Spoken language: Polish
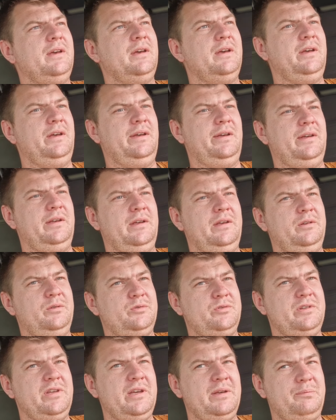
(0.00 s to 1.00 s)
E,
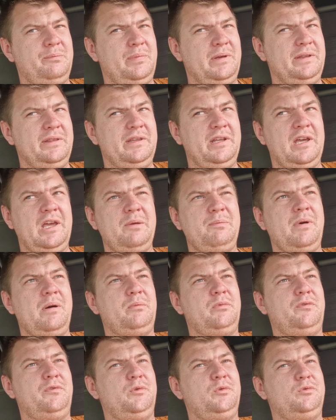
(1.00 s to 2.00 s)
już nie będę chyba
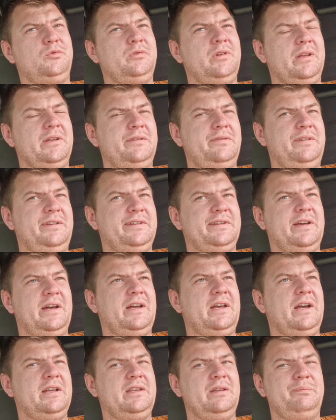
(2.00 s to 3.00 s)
mówił tu nazwiska,
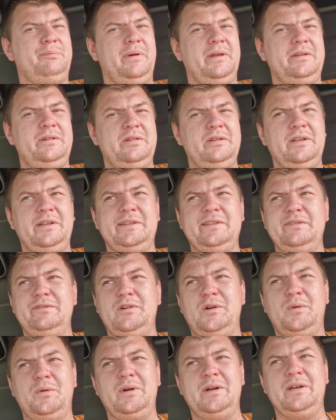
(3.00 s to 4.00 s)
jak ten pan się
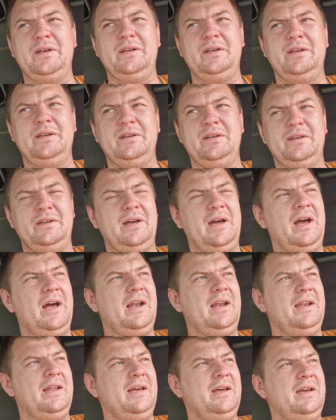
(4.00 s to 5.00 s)
nazywał, e,
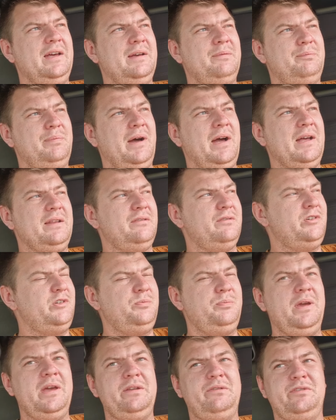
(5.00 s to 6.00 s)
ale pan,
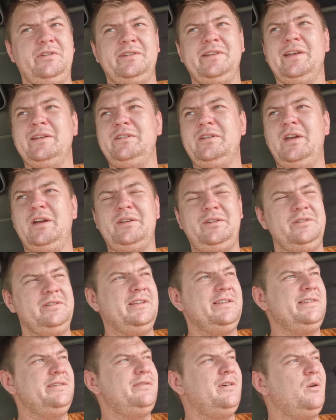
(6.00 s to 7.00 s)
śmieć w zasadzie, jak się
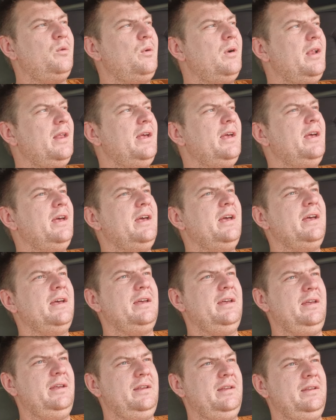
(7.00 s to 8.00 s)
nazywał.
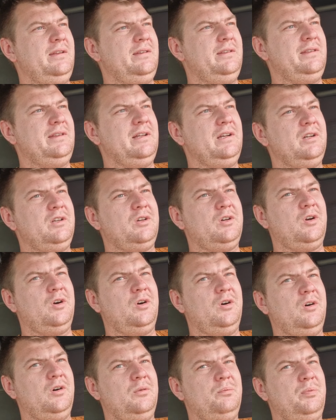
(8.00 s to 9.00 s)
E,
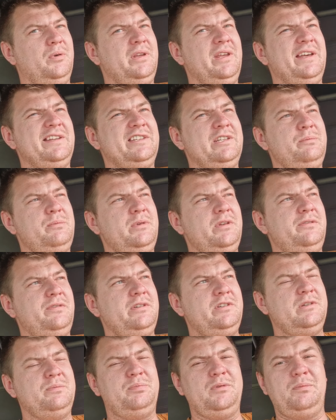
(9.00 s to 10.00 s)
tylko, bo nie chcę mieć,
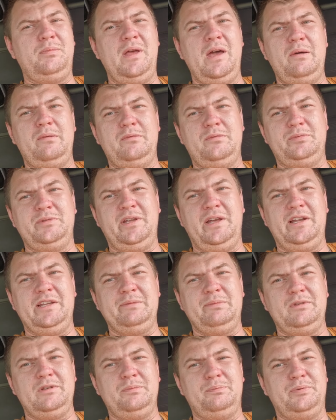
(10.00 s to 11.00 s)
wiecie, problemów, zaraz
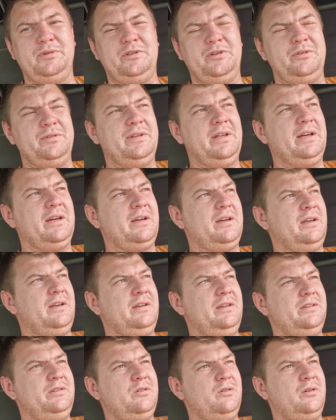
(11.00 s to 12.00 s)
będą po sądach
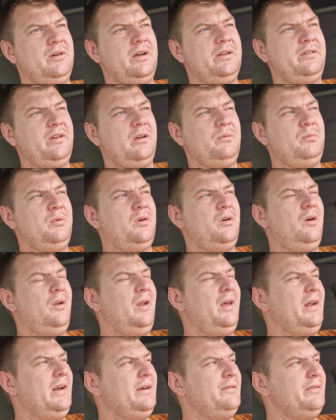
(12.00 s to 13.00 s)
ciągać albo
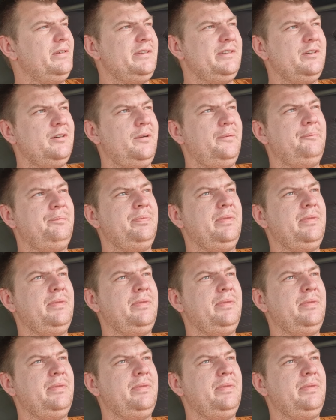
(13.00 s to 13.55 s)
cholera, wie co.